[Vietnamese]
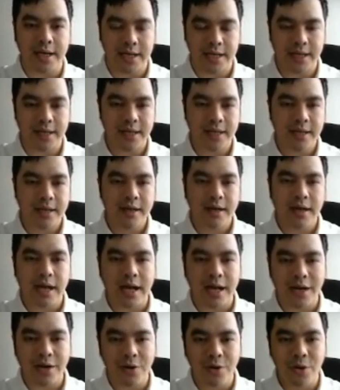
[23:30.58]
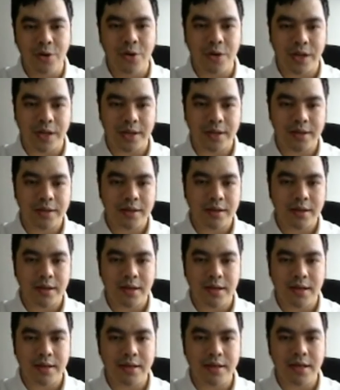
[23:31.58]
này, Hà Đô này,
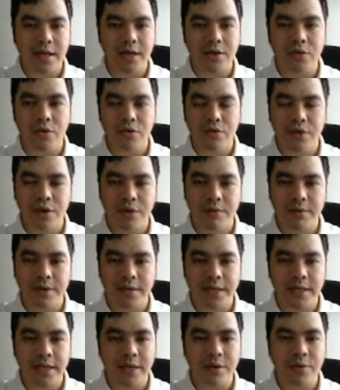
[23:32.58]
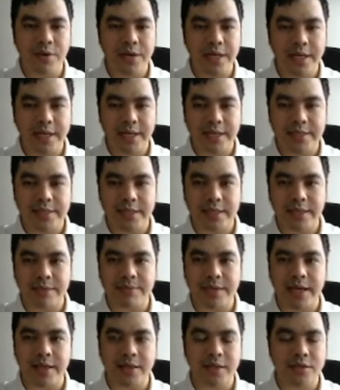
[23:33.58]
những cái cổ phiếu mà thế đã khuyến nghị các anh chị tham
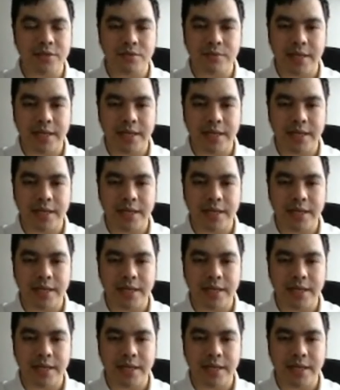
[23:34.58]
gia thì chúng